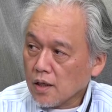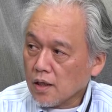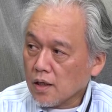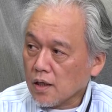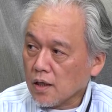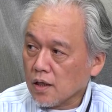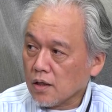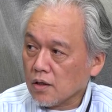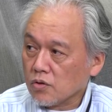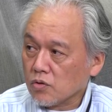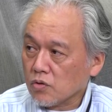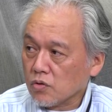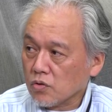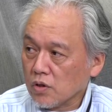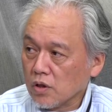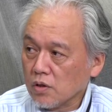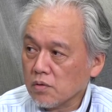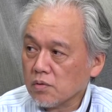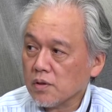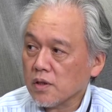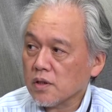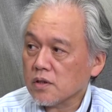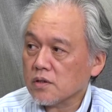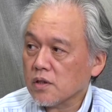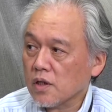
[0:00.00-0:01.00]
えーと
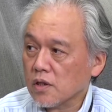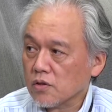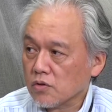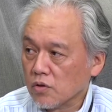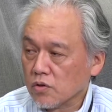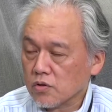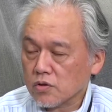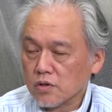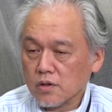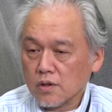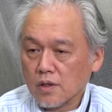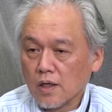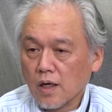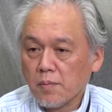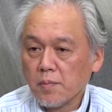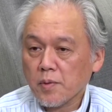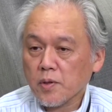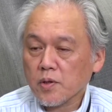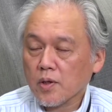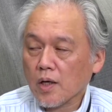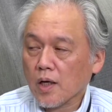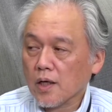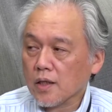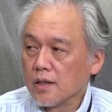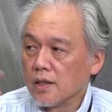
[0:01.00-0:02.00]
リフレッシュレート要するに画面
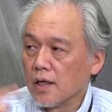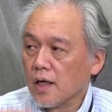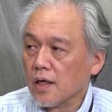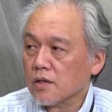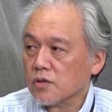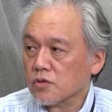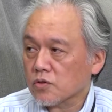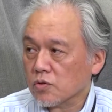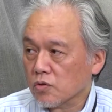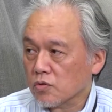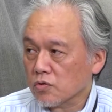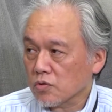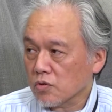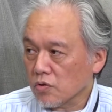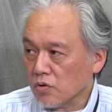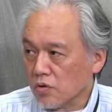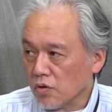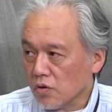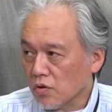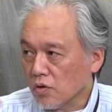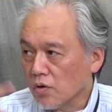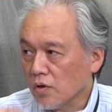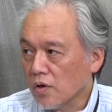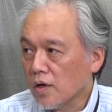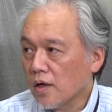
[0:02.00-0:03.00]
の書き換える速度
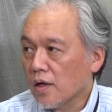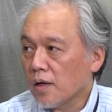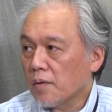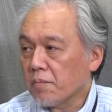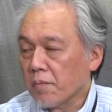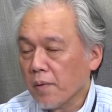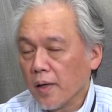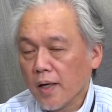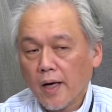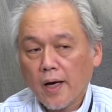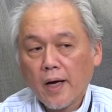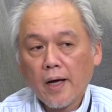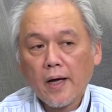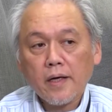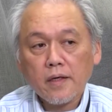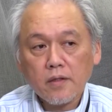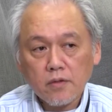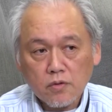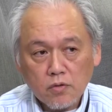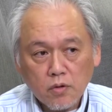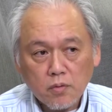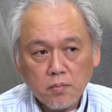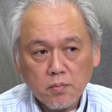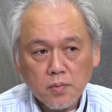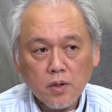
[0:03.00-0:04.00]
をまあ、変える
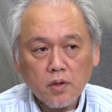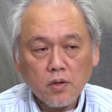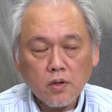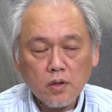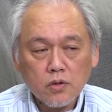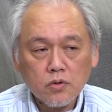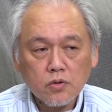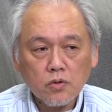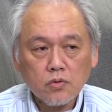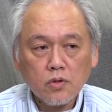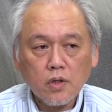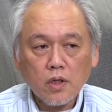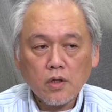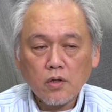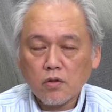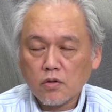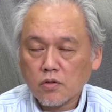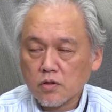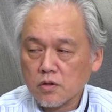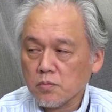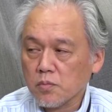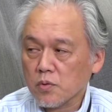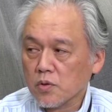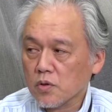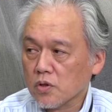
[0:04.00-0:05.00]
とだから省電
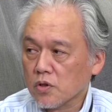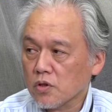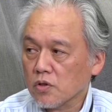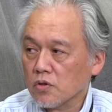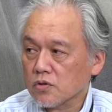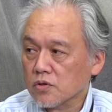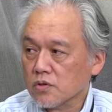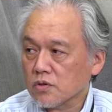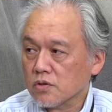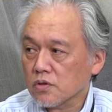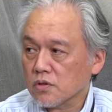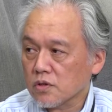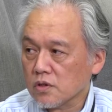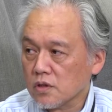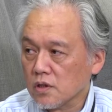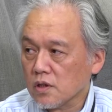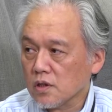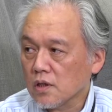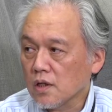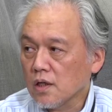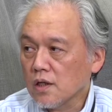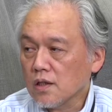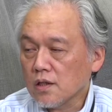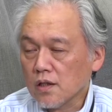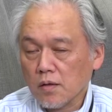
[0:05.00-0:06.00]
力にも寄与するし、う
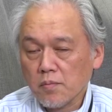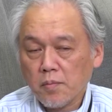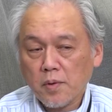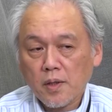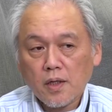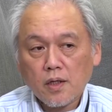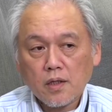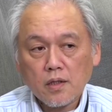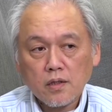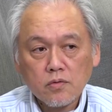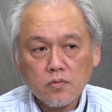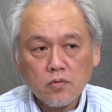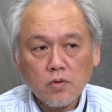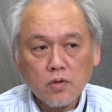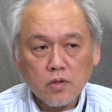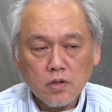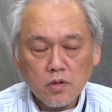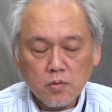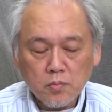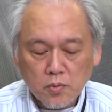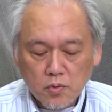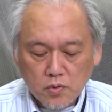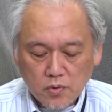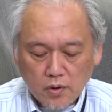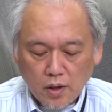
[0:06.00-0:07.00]
ん、滑らかな動き
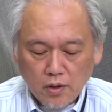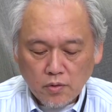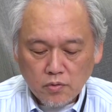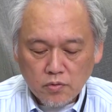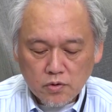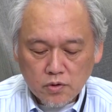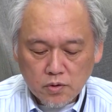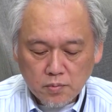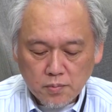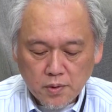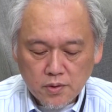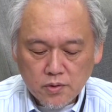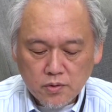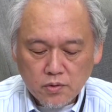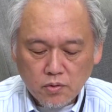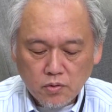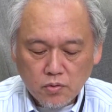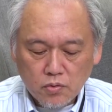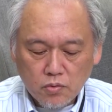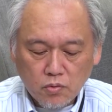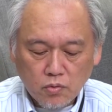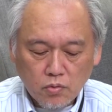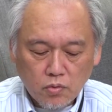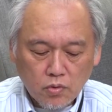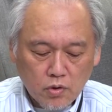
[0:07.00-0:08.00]
にも対応しますとい
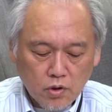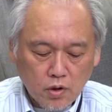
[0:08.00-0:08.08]
うところ